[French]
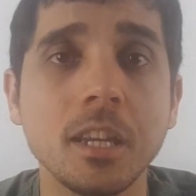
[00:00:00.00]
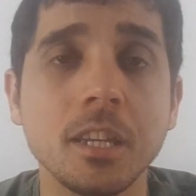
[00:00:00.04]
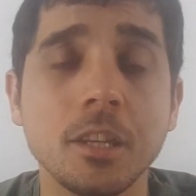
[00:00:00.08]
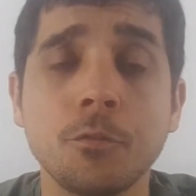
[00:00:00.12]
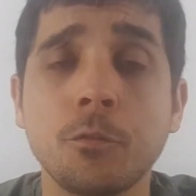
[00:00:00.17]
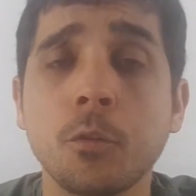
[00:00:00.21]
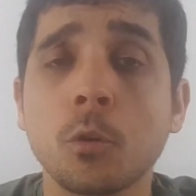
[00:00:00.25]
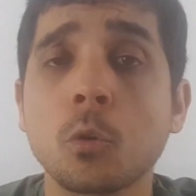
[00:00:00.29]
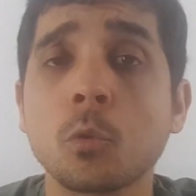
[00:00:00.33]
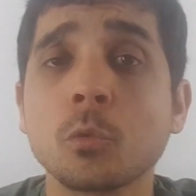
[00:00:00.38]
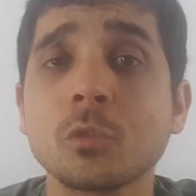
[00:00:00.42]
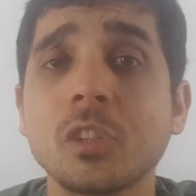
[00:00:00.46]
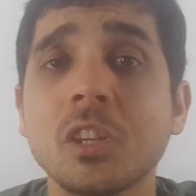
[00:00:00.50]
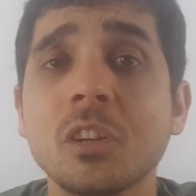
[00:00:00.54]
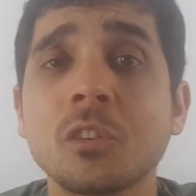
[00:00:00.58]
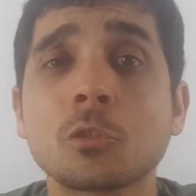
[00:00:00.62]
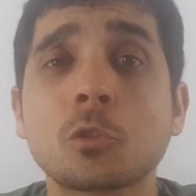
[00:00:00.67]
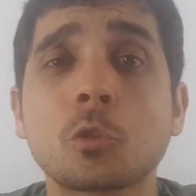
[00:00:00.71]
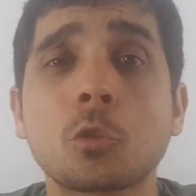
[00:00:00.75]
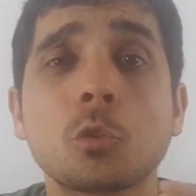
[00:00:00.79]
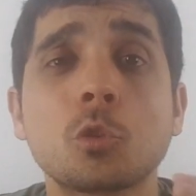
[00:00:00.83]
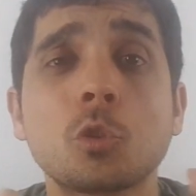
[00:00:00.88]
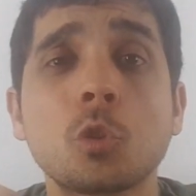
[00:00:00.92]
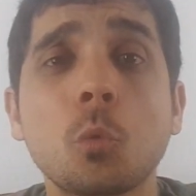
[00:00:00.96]
Il faut compter
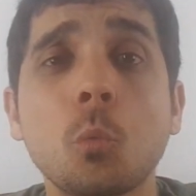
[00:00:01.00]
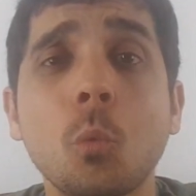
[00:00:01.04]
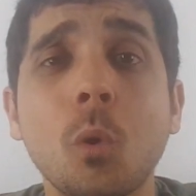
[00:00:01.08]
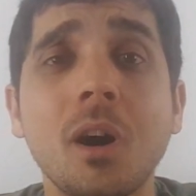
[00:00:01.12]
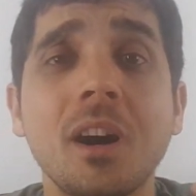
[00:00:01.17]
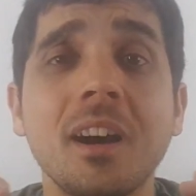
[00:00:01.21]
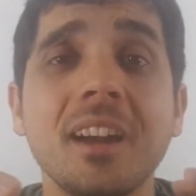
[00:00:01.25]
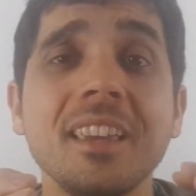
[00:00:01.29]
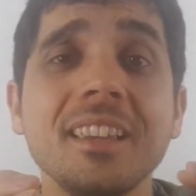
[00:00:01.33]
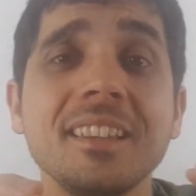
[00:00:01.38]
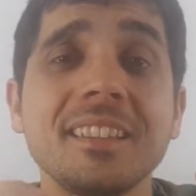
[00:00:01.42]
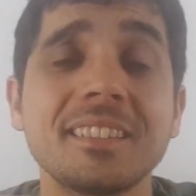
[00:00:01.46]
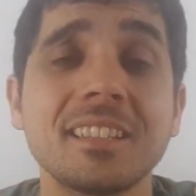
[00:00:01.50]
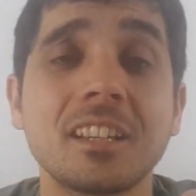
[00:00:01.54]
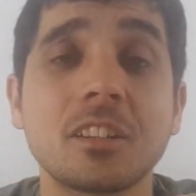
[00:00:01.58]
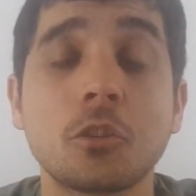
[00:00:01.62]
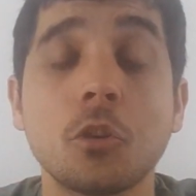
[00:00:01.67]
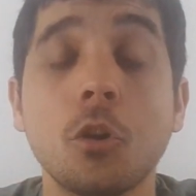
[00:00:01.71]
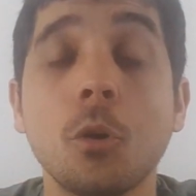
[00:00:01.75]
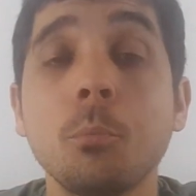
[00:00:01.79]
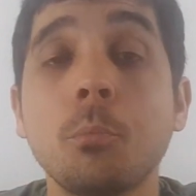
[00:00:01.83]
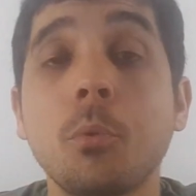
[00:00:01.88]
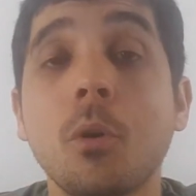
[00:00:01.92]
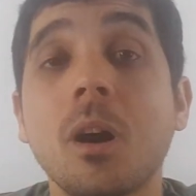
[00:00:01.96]
entre 3 et
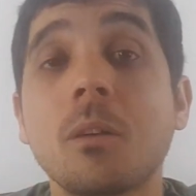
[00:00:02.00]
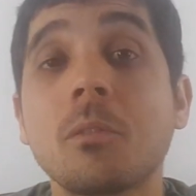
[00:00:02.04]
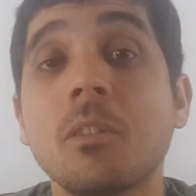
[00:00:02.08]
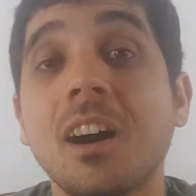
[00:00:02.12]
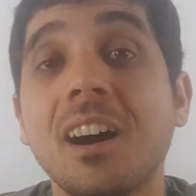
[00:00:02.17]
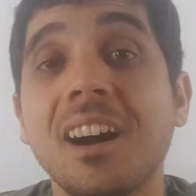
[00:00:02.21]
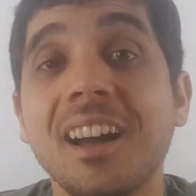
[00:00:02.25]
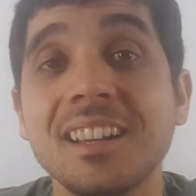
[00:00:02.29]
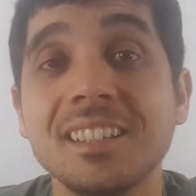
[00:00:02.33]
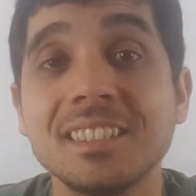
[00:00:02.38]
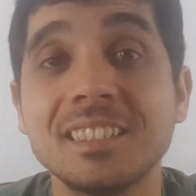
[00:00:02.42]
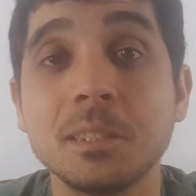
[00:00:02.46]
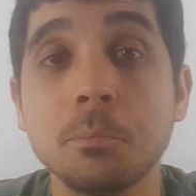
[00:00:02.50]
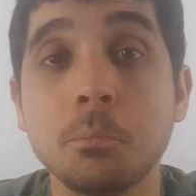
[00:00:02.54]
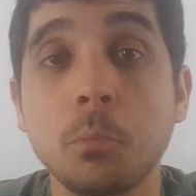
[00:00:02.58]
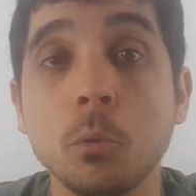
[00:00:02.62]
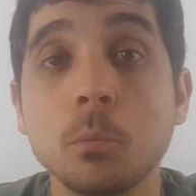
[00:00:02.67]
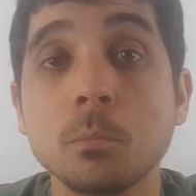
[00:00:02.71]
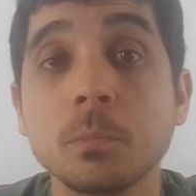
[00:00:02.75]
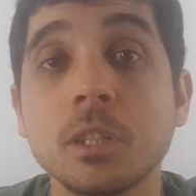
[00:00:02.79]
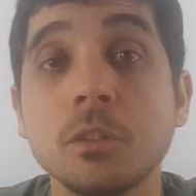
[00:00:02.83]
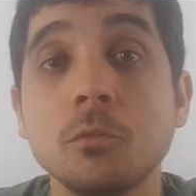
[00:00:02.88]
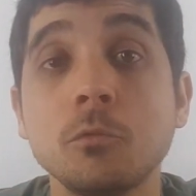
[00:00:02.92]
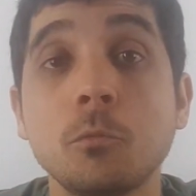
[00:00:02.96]
5 ans pour avoir un
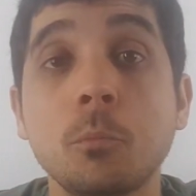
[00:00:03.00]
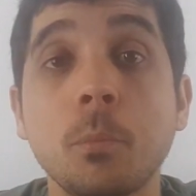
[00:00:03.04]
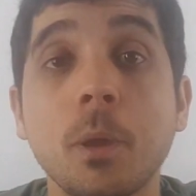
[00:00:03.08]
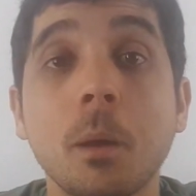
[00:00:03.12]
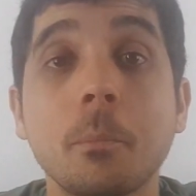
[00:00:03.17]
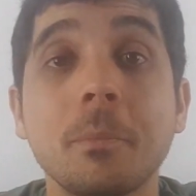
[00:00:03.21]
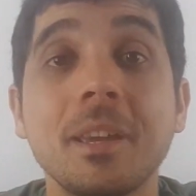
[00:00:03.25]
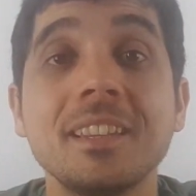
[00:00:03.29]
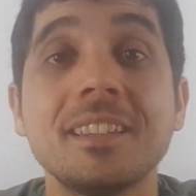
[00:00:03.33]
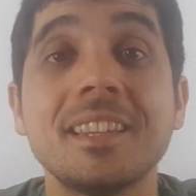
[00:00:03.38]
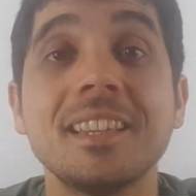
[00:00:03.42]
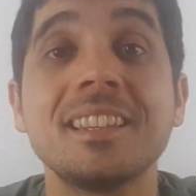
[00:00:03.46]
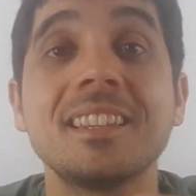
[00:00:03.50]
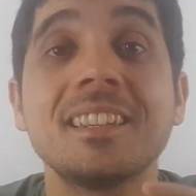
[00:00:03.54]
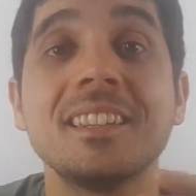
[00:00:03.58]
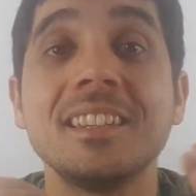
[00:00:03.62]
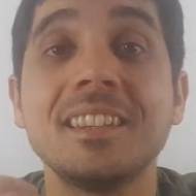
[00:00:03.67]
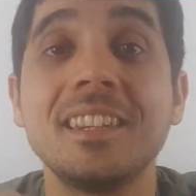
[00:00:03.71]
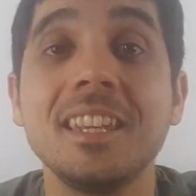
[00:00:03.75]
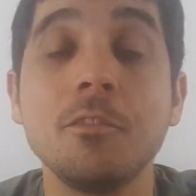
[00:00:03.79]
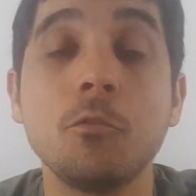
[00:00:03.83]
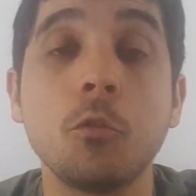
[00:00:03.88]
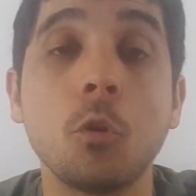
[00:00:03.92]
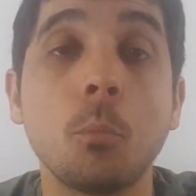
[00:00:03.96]
diplôme qui nous permette d'être
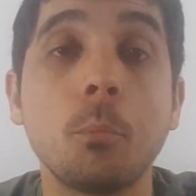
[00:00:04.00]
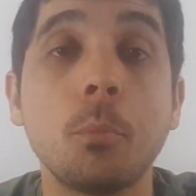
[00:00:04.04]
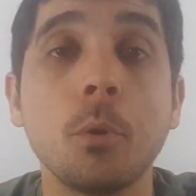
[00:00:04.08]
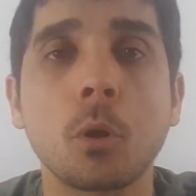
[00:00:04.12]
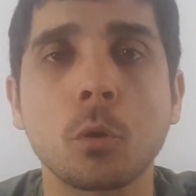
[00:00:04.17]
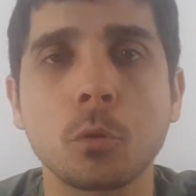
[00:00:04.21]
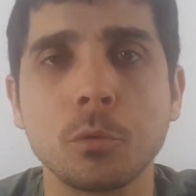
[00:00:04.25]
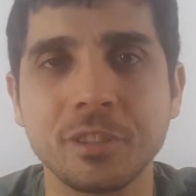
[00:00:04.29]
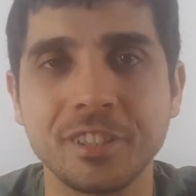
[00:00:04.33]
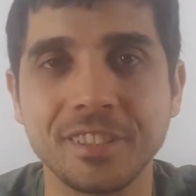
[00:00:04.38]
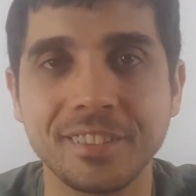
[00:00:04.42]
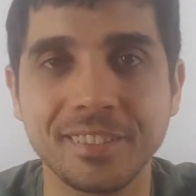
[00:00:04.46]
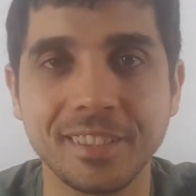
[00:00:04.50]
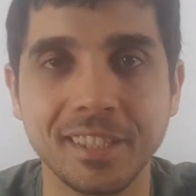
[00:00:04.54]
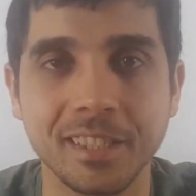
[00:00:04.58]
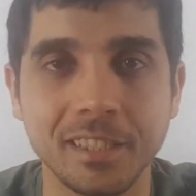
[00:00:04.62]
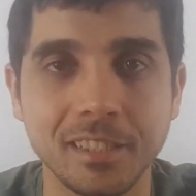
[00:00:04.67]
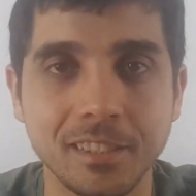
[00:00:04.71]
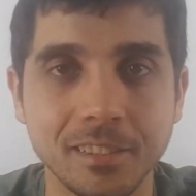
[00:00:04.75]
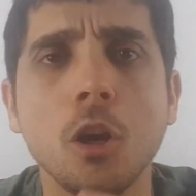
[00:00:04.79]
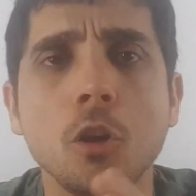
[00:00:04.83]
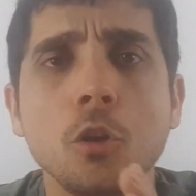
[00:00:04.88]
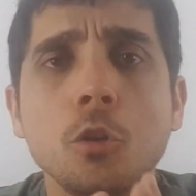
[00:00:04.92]
développeur logiciel.